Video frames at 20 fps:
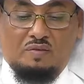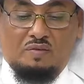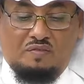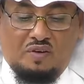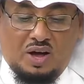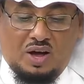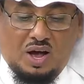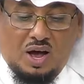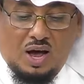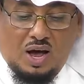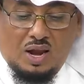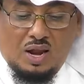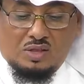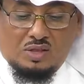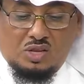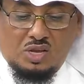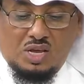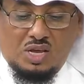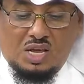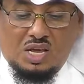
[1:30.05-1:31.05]

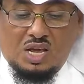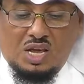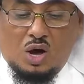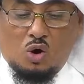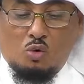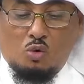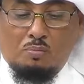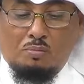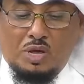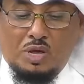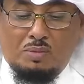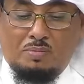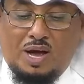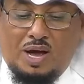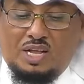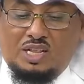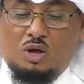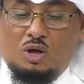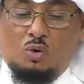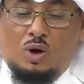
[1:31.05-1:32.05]
فخالتي هي أمي
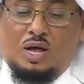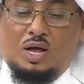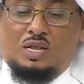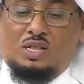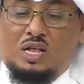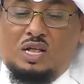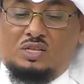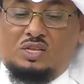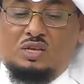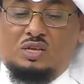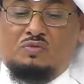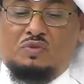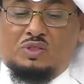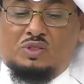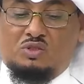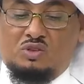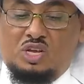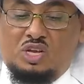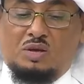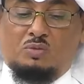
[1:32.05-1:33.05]
بعد والدتي
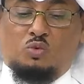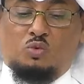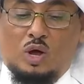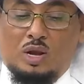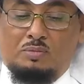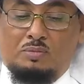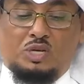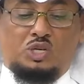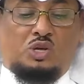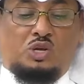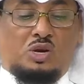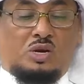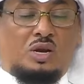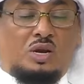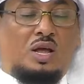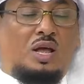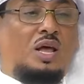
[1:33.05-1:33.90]
فالطيب والبشر